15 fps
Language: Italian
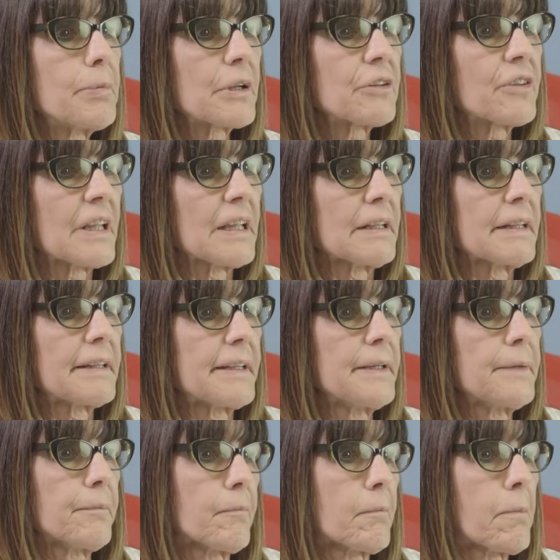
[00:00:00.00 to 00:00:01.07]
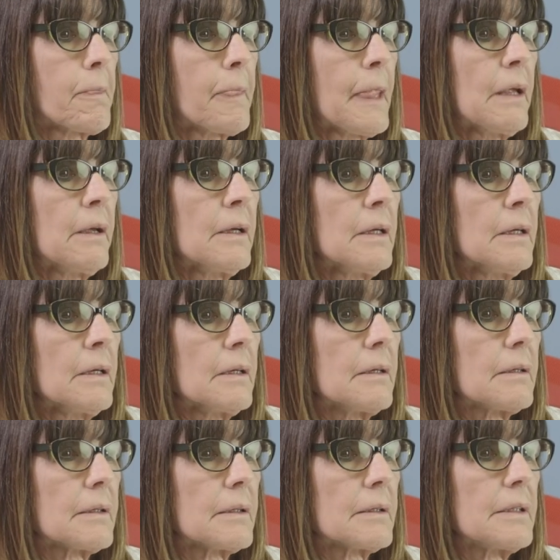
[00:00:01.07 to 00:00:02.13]
presenti
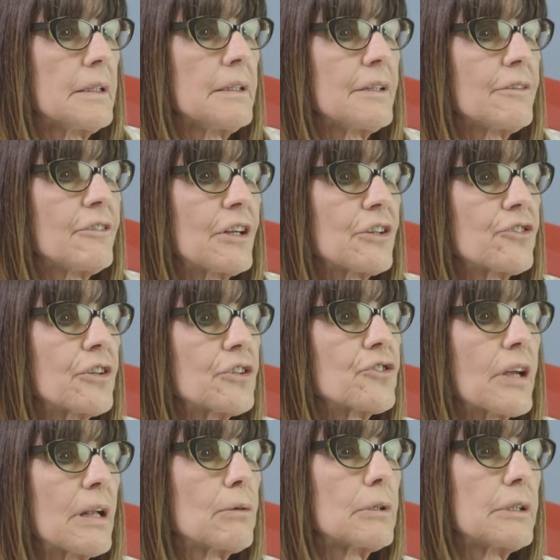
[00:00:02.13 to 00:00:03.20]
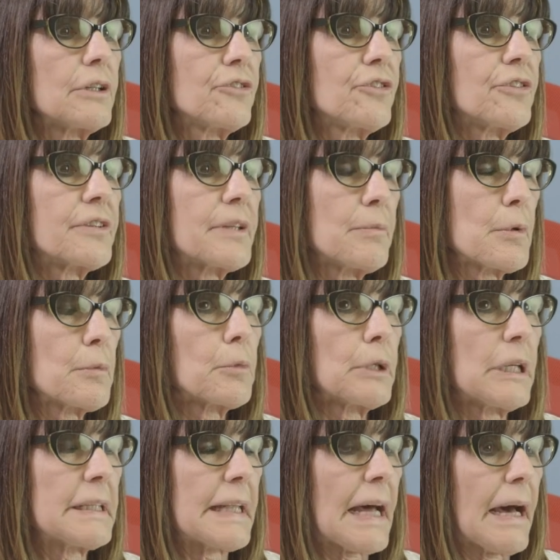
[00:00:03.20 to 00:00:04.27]
eh, in diverse cellule del sistema
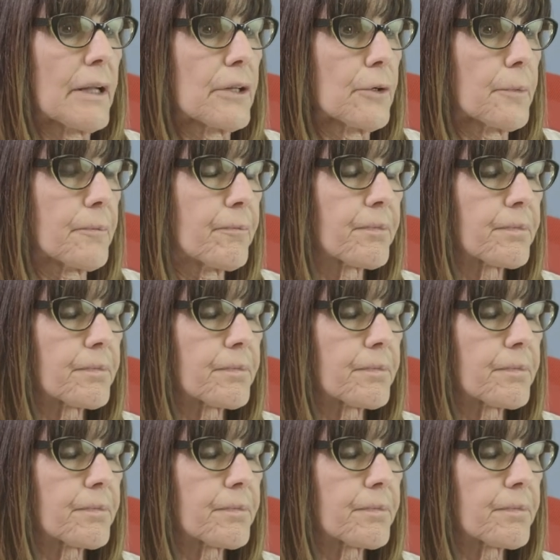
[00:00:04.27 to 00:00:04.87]
immunitario,